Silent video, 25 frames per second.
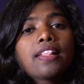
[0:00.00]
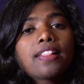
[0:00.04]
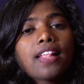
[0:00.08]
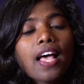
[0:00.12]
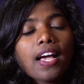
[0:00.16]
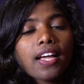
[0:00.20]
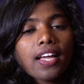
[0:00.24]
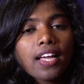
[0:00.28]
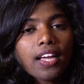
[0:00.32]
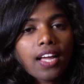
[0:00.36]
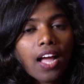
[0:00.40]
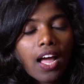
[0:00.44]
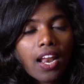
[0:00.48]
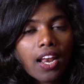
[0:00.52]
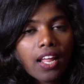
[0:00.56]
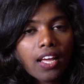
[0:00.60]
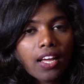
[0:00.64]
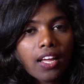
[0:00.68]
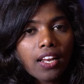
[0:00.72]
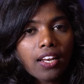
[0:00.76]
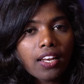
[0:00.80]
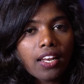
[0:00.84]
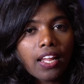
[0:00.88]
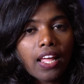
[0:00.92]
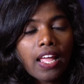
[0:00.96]
சங்க
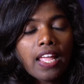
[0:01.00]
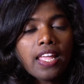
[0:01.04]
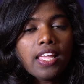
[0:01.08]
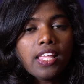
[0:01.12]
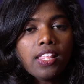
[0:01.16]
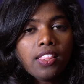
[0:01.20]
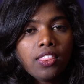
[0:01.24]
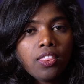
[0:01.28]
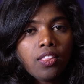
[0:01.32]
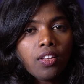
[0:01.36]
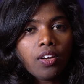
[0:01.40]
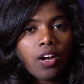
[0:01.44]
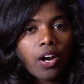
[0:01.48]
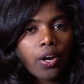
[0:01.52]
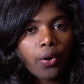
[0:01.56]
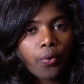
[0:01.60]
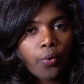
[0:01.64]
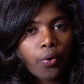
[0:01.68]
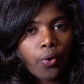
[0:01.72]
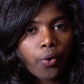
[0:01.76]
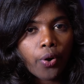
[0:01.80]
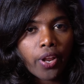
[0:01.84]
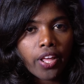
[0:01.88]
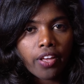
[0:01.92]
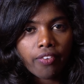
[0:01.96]
காலங்களில் இந்து
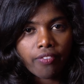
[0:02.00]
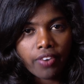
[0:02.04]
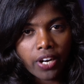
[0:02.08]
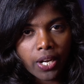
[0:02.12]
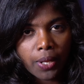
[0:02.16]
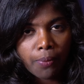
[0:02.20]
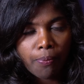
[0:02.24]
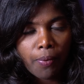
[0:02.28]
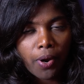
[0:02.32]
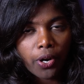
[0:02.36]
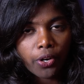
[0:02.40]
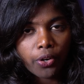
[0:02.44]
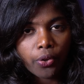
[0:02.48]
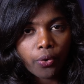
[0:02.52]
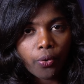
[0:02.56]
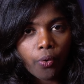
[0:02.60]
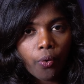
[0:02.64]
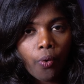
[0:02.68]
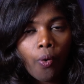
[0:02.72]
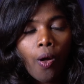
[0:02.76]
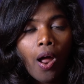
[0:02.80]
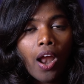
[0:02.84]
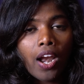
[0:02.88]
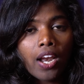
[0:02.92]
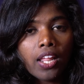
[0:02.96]
கடவுளுடைய
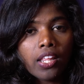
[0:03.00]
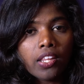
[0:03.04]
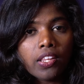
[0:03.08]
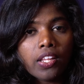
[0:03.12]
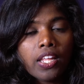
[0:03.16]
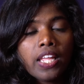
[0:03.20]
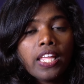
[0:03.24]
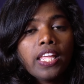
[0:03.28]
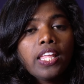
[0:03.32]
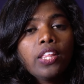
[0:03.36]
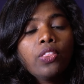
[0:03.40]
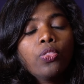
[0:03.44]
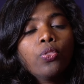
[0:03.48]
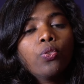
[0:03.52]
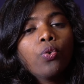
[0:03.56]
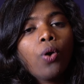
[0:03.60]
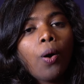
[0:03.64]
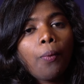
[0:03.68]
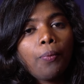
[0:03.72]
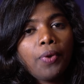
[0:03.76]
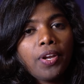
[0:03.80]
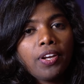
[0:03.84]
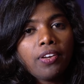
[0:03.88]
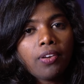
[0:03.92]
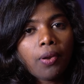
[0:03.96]
வழிபாட்டுக்கோ அல்லது இந்து
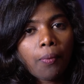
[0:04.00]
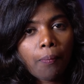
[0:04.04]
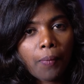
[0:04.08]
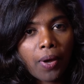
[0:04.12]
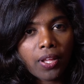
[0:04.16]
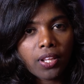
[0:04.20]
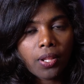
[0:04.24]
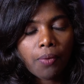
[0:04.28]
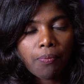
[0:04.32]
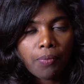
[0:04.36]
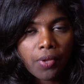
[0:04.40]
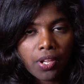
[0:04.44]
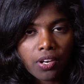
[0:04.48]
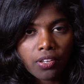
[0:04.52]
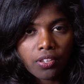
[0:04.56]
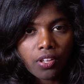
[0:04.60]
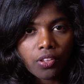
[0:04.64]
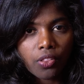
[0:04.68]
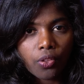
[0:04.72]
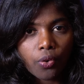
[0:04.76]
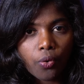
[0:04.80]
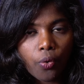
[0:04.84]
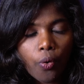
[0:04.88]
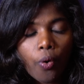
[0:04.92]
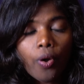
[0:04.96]
அப்படின்ற மதம்
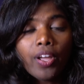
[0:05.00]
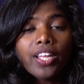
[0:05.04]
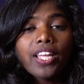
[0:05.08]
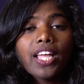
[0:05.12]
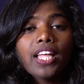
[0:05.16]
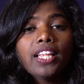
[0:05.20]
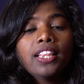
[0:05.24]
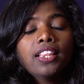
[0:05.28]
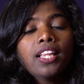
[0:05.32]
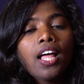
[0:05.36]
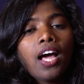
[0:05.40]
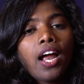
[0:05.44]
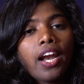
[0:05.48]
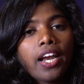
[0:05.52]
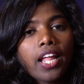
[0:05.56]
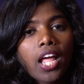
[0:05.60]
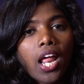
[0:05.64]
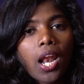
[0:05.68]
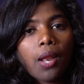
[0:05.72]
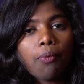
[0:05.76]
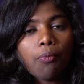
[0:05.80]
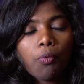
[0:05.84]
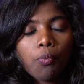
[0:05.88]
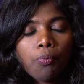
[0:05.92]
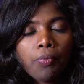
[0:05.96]
இருந்ததுக்கோ எந்த
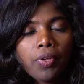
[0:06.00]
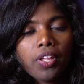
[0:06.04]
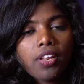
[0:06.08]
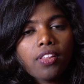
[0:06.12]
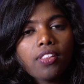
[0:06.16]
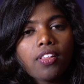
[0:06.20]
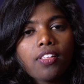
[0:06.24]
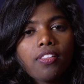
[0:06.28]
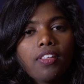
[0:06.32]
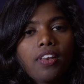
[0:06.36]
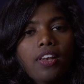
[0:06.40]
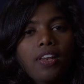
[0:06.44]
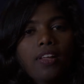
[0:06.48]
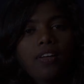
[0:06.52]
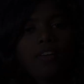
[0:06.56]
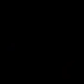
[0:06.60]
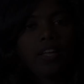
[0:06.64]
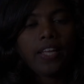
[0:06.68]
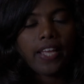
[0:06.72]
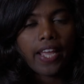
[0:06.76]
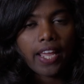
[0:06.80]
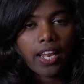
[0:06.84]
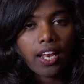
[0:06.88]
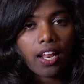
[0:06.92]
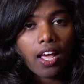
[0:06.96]
அடையாளமும் இருந்ததில்லை
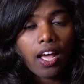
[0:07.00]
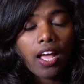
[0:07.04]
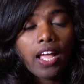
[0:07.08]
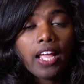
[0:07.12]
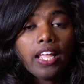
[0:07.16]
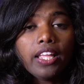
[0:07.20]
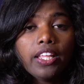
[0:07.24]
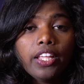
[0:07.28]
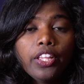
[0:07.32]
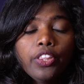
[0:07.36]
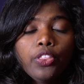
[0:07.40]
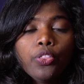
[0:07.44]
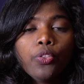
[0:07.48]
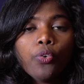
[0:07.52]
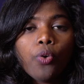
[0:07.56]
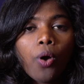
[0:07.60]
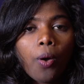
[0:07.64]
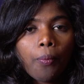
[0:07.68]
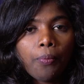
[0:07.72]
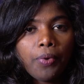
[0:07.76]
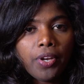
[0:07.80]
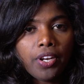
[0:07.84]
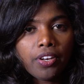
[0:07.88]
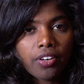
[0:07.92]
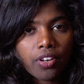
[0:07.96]
ஏன்னா இந்து
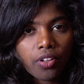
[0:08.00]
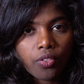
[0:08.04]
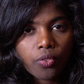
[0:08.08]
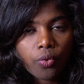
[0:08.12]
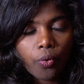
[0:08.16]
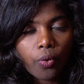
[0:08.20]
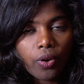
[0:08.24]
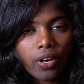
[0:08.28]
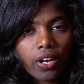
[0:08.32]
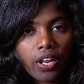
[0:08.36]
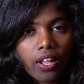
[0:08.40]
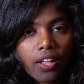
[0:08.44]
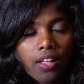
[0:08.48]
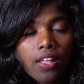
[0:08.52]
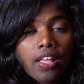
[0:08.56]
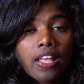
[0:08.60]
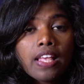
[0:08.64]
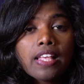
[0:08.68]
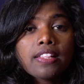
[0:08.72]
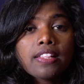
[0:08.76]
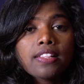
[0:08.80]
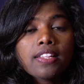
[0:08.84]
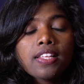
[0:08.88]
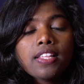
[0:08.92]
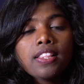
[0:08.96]
அப்படின்ற சொல்லு
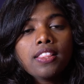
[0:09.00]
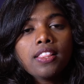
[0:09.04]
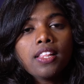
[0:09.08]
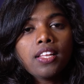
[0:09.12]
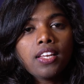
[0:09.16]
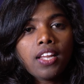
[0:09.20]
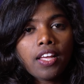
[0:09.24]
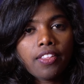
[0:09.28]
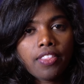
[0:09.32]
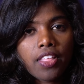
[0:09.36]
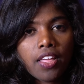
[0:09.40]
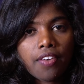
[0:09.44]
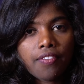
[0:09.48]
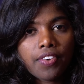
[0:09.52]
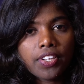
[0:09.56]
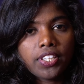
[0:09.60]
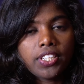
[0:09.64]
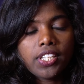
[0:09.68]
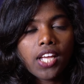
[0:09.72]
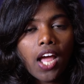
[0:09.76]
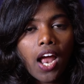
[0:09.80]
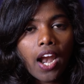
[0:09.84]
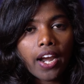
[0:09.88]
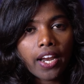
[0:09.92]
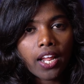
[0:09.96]
சிந்து நதியை
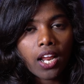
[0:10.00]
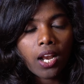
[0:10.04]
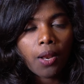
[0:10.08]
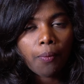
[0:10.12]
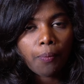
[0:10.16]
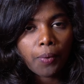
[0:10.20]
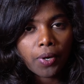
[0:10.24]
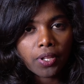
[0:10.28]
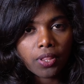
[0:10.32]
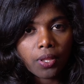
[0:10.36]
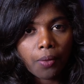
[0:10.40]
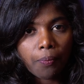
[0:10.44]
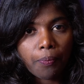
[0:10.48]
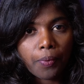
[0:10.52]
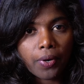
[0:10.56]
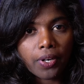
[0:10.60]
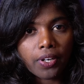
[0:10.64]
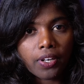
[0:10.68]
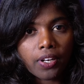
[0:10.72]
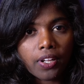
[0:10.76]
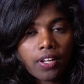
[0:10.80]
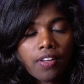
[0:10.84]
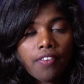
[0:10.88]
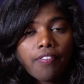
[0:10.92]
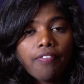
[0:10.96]
வச்சு
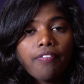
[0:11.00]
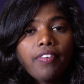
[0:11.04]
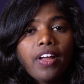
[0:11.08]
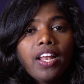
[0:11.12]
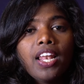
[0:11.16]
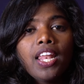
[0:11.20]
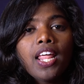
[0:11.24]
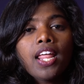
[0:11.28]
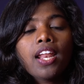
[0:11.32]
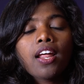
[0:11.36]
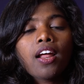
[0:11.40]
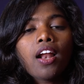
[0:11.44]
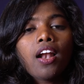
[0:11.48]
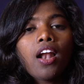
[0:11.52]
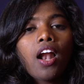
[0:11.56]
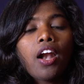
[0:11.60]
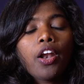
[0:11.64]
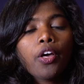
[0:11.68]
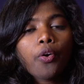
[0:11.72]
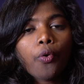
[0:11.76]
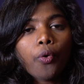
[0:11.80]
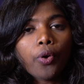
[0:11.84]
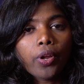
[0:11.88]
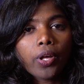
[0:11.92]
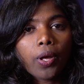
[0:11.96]
அடையாளப்படுத்தப்பட்டு
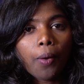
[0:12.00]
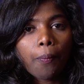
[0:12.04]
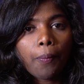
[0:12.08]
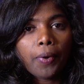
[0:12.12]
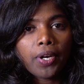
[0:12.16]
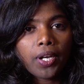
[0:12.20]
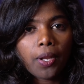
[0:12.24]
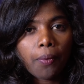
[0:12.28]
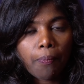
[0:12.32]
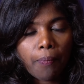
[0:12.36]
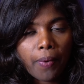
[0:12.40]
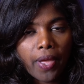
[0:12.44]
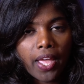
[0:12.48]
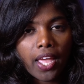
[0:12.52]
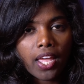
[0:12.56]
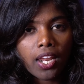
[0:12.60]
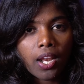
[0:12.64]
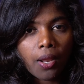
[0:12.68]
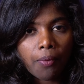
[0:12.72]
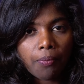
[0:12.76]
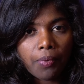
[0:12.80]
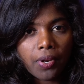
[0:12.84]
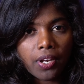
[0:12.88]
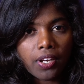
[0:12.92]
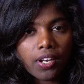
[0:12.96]
வெள்ளையர்களால் கொடுக்கப்பட்ட
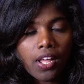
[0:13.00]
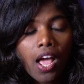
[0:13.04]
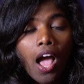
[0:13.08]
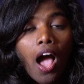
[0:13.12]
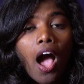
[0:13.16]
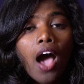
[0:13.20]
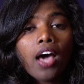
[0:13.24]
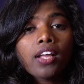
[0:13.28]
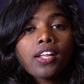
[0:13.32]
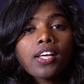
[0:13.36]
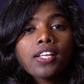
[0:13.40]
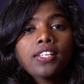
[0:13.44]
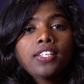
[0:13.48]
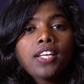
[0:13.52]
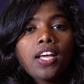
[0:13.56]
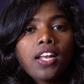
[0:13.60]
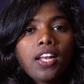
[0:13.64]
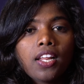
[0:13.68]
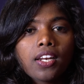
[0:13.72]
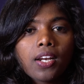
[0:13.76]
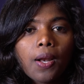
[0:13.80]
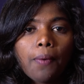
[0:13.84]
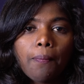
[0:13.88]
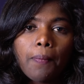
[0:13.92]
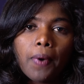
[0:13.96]
பெயர் அப்படின்னு
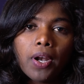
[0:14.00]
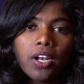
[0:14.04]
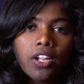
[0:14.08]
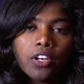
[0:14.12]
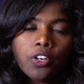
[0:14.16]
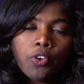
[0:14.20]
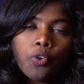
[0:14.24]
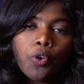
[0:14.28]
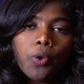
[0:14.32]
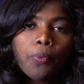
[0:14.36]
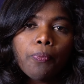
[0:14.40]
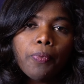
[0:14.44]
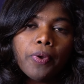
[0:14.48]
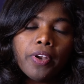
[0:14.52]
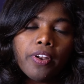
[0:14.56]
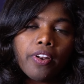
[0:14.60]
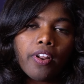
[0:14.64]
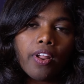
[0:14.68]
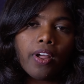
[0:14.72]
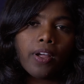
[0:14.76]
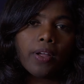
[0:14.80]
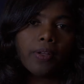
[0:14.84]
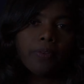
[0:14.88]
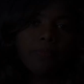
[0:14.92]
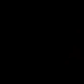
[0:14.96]
ஆராய்ச்சியாளர்கள் பலர்
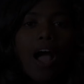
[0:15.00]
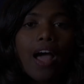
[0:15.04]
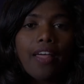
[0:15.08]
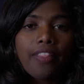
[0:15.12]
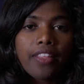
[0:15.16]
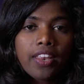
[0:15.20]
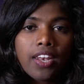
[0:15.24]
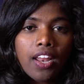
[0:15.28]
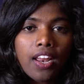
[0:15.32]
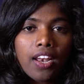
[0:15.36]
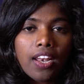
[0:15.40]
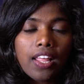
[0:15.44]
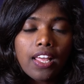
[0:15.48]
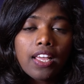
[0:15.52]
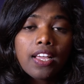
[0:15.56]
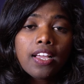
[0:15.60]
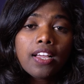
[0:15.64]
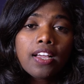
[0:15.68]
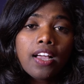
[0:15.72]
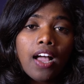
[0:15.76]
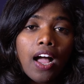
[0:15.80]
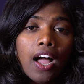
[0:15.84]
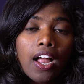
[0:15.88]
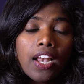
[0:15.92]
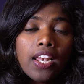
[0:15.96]
குறிப்பிடுறாங்க அதனால
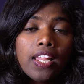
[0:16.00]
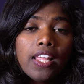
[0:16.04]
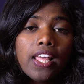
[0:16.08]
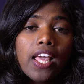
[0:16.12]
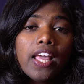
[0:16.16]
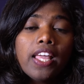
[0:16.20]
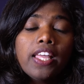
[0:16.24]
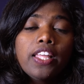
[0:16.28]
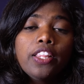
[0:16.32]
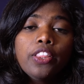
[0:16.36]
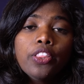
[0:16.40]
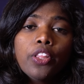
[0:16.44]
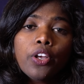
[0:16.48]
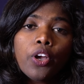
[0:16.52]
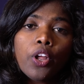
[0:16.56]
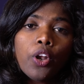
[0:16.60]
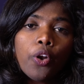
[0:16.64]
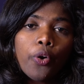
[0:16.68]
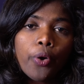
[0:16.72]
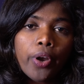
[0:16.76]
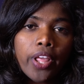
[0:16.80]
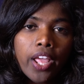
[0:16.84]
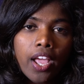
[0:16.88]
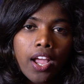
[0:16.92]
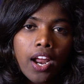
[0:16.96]
காளியை
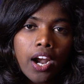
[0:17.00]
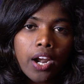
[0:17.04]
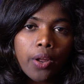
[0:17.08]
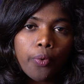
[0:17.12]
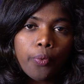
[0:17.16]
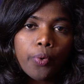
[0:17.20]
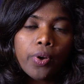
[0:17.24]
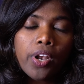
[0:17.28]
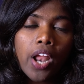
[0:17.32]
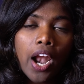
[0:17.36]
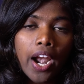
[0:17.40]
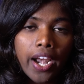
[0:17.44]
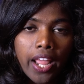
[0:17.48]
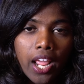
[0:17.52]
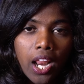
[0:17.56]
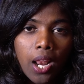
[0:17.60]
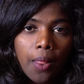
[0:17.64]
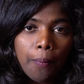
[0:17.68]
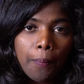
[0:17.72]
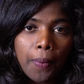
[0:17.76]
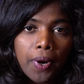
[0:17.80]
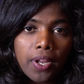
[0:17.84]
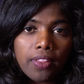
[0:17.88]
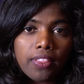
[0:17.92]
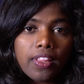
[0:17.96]
இந்துக்களுடைய கடவுள்னு
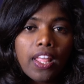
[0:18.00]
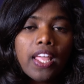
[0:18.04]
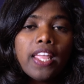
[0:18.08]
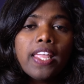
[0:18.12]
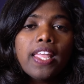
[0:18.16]
அடையாளப்படுத்த